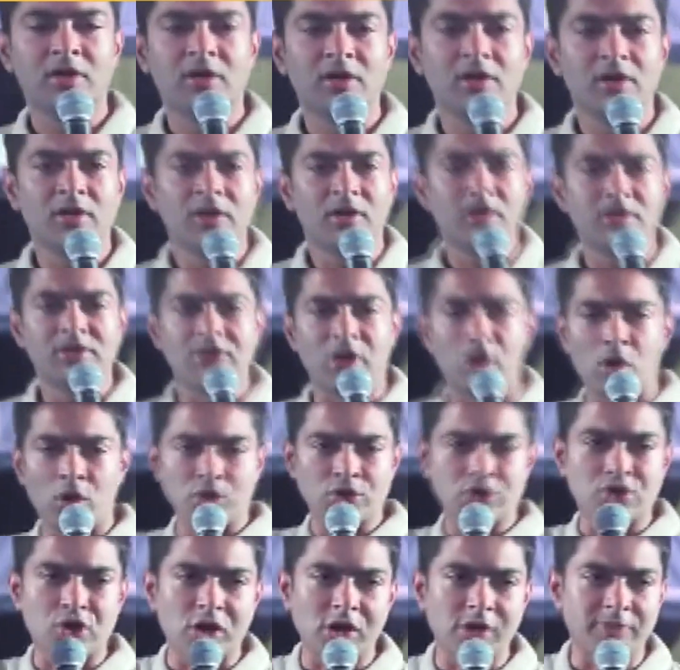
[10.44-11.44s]
যে
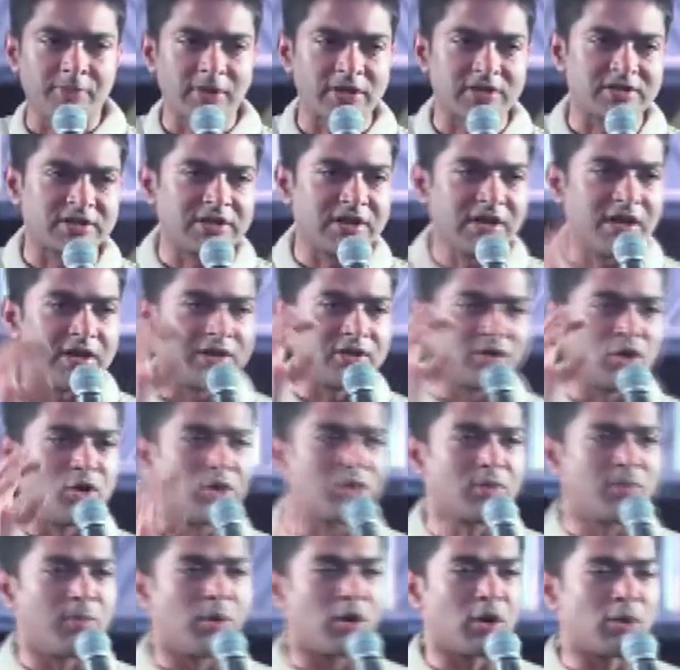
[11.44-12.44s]
অঞ্চল প্রেসিডেন্ট হোক
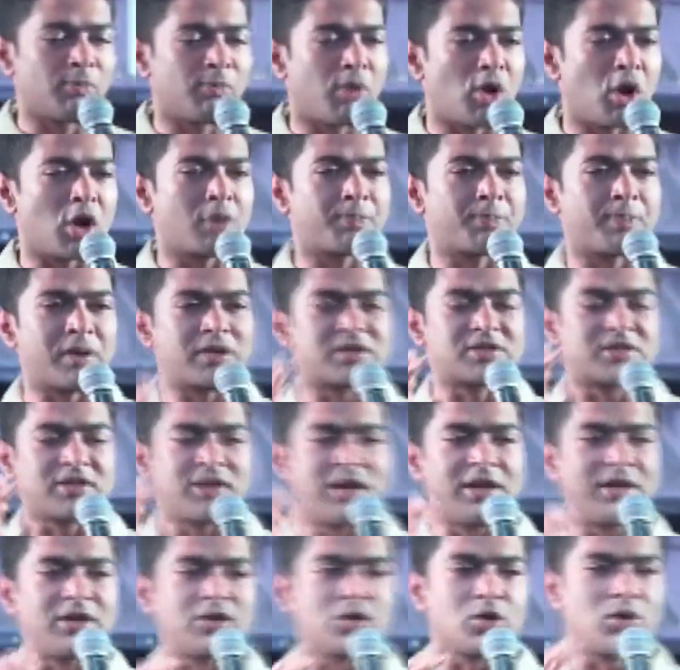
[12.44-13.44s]
ব্লক
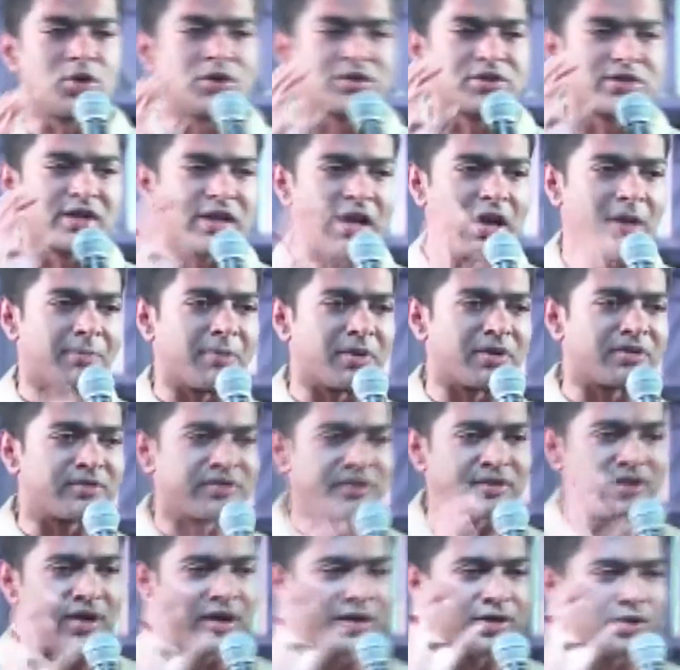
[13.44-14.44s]
প্রেসিডেন্ট হোক জেলা
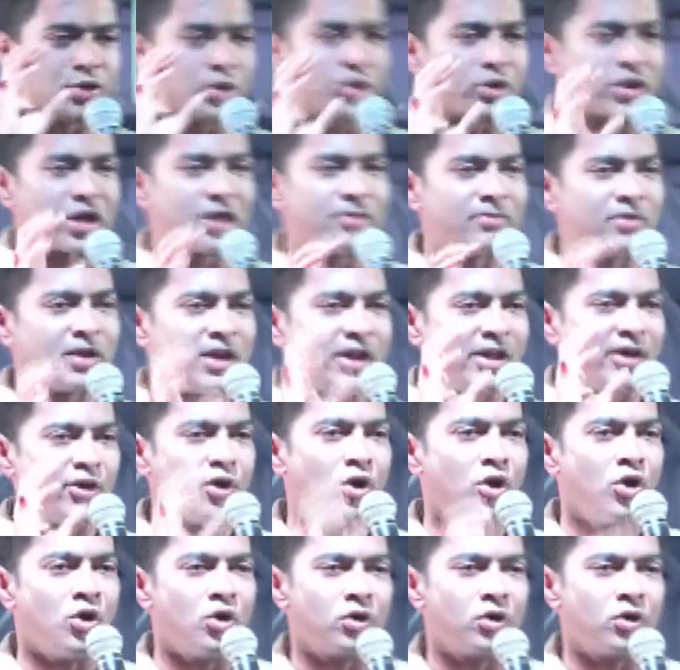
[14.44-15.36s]
প্রেসিডেন্ট হোক এমএলএ হোক